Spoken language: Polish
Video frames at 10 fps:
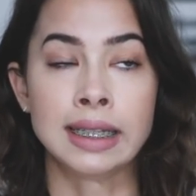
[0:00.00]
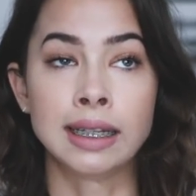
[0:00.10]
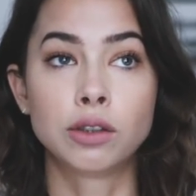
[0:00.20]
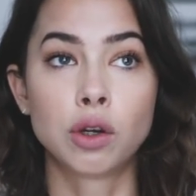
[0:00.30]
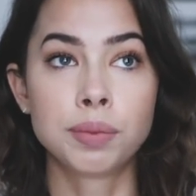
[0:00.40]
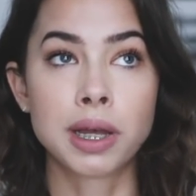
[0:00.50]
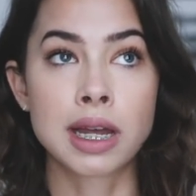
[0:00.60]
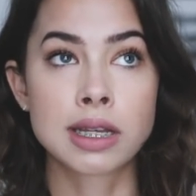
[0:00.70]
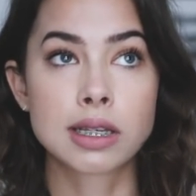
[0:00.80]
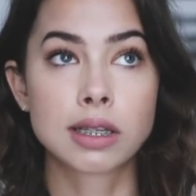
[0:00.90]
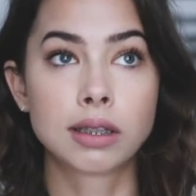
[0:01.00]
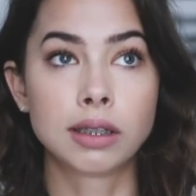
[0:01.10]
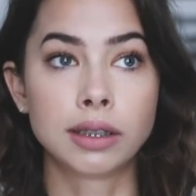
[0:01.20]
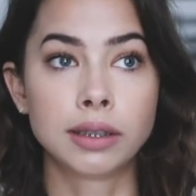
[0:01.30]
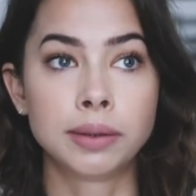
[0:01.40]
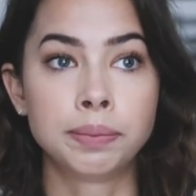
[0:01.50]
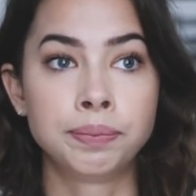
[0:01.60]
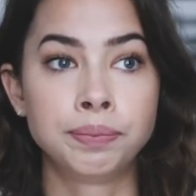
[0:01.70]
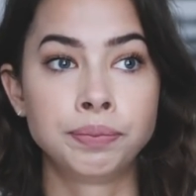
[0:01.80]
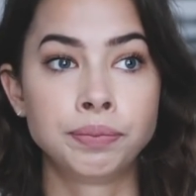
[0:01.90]
Natomiast
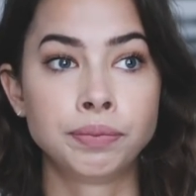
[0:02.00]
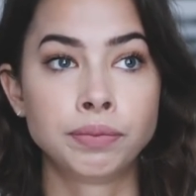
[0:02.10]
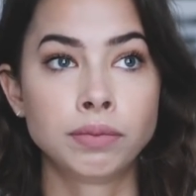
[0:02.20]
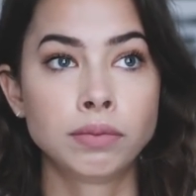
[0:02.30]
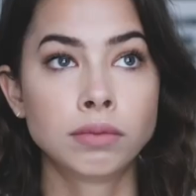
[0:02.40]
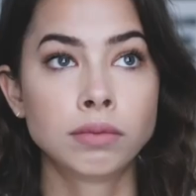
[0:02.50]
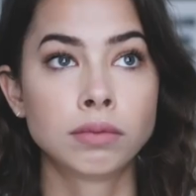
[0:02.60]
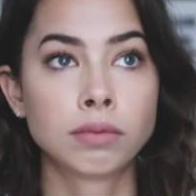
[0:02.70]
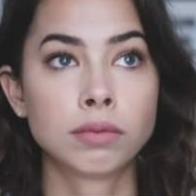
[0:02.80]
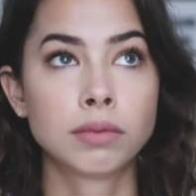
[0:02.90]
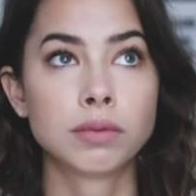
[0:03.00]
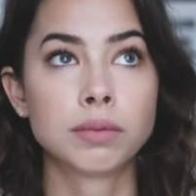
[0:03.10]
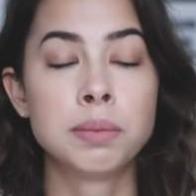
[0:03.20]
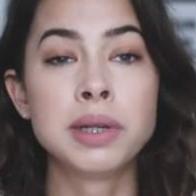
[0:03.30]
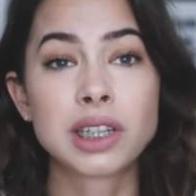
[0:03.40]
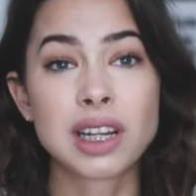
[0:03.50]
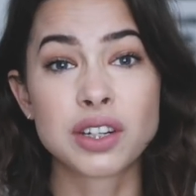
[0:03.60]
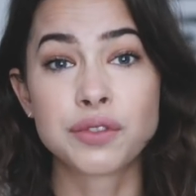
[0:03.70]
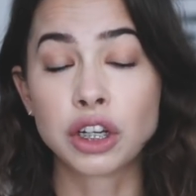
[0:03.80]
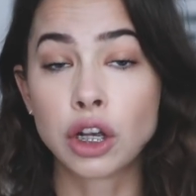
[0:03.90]
um, myślę,
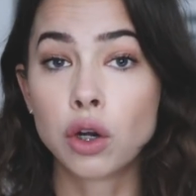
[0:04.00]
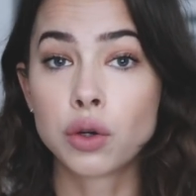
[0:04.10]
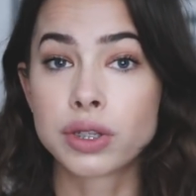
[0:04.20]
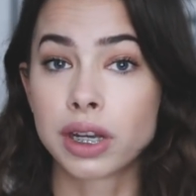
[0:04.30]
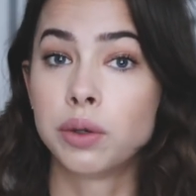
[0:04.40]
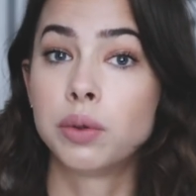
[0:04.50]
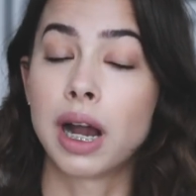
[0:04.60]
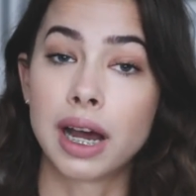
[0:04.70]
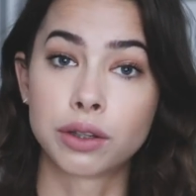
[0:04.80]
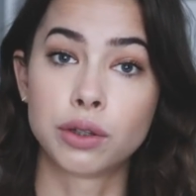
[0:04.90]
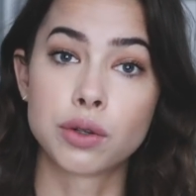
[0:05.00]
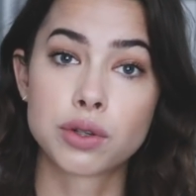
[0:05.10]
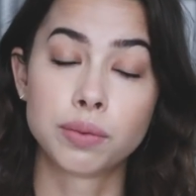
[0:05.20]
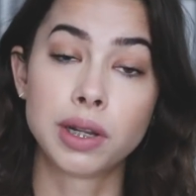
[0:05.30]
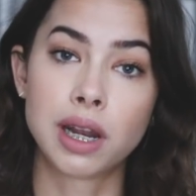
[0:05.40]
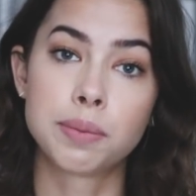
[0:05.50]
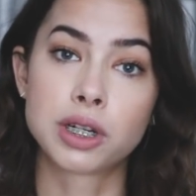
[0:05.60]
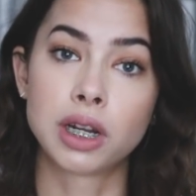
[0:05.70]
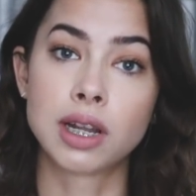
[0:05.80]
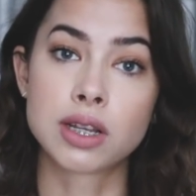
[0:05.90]
że wszelkiego rodzaju cardio są
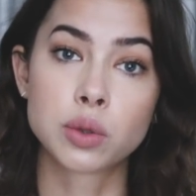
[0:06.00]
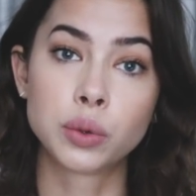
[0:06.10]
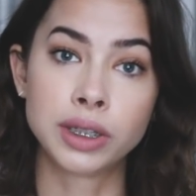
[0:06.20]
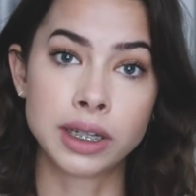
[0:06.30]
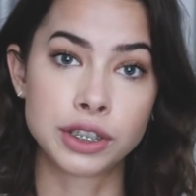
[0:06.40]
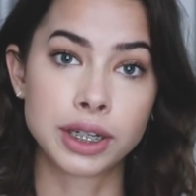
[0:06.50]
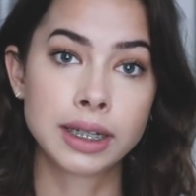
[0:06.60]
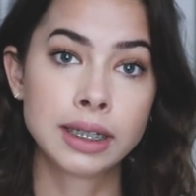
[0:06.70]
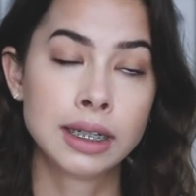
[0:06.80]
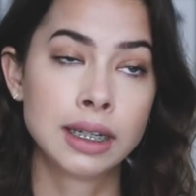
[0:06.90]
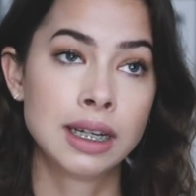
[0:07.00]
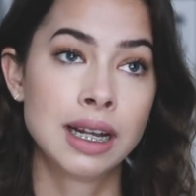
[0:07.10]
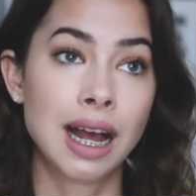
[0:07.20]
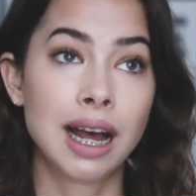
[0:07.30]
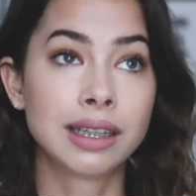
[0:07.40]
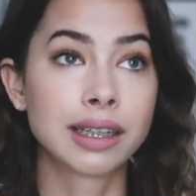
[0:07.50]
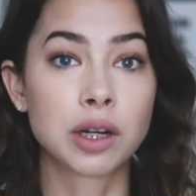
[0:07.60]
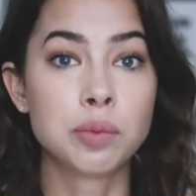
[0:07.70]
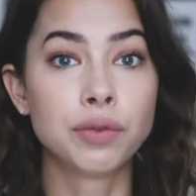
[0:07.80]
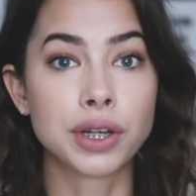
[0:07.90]
najlepsze na schudnięcie ale tak
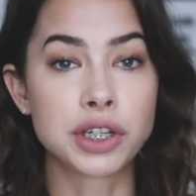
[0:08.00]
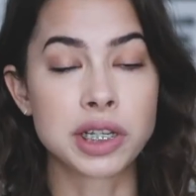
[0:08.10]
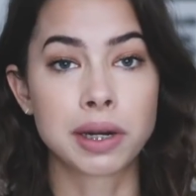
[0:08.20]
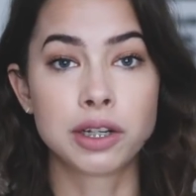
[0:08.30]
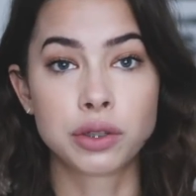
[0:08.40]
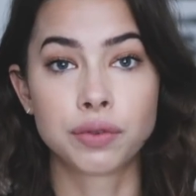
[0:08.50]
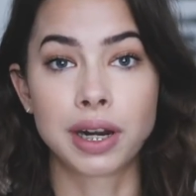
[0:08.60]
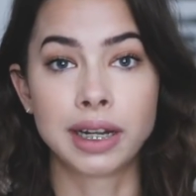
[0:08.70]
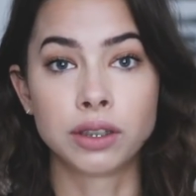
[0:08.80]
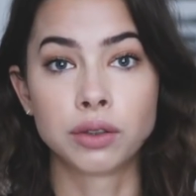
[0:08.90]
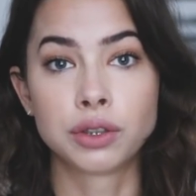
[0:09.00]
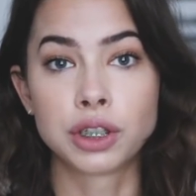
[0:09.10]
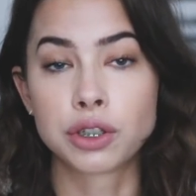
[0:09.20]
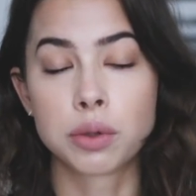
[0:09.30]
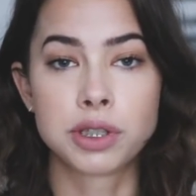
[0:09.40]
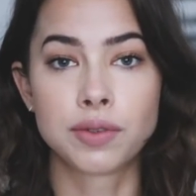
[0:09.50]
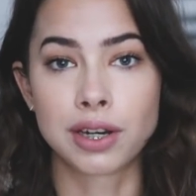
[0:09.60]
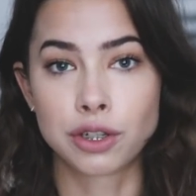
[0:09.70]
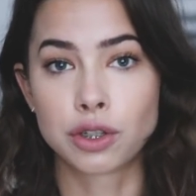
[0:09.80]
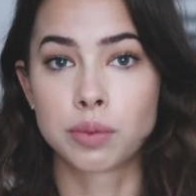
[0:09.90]
jak mówię, jeżeli nie Ci to frajdę, no to ciężko mi
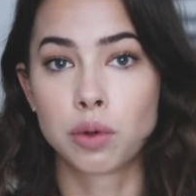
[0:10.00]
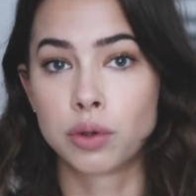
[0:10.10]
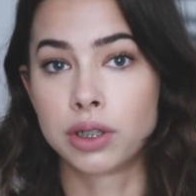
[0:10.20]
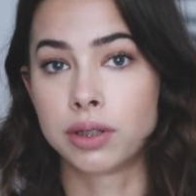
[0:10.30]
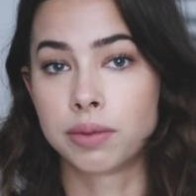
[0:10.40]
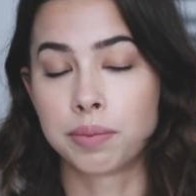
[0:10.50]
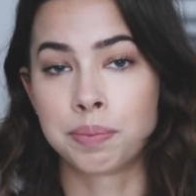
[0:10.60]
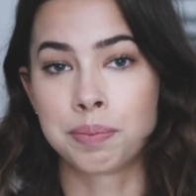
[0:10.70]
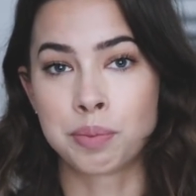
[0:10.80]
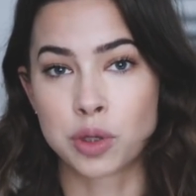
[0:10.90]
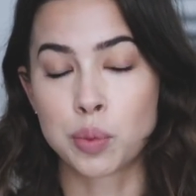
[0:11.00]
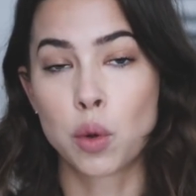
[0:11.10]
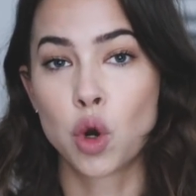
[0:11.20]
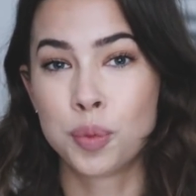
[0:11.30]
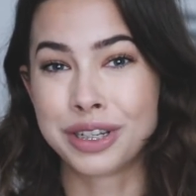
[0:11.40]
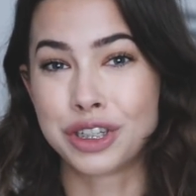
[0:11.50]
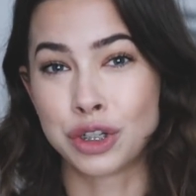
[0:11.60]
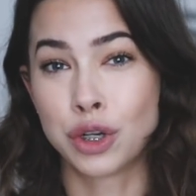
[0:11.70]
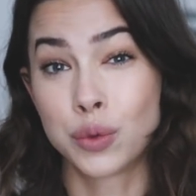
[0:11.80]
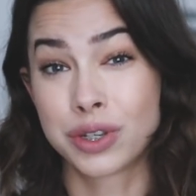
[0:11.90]
stwierdzić, co mogło, ci, co mogłoby
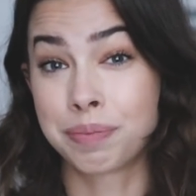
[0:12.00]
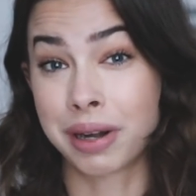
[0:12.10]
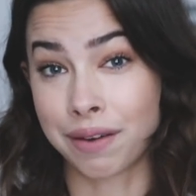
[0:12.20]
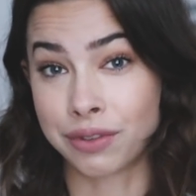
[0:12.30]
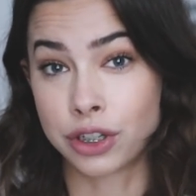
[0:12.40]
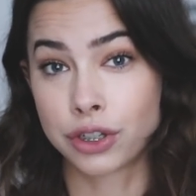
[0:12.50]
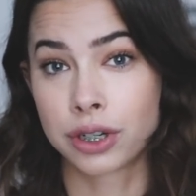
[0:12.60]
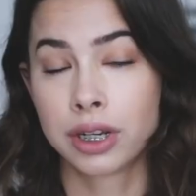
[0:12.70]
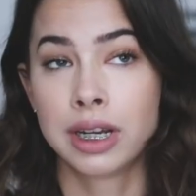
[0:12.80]
Ci ją sprawić.